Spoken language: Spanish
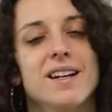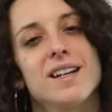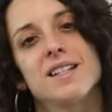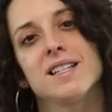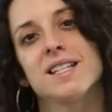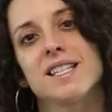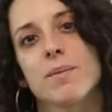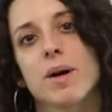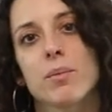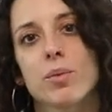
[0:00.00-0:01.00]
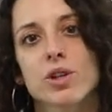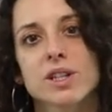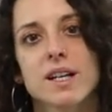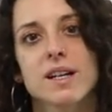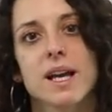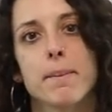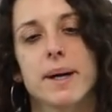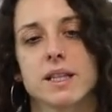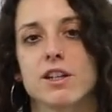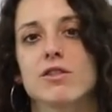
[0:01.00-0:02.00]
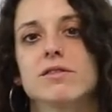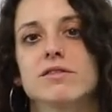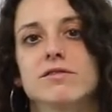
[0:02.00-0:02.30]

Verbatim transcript: el sistema porta hepático.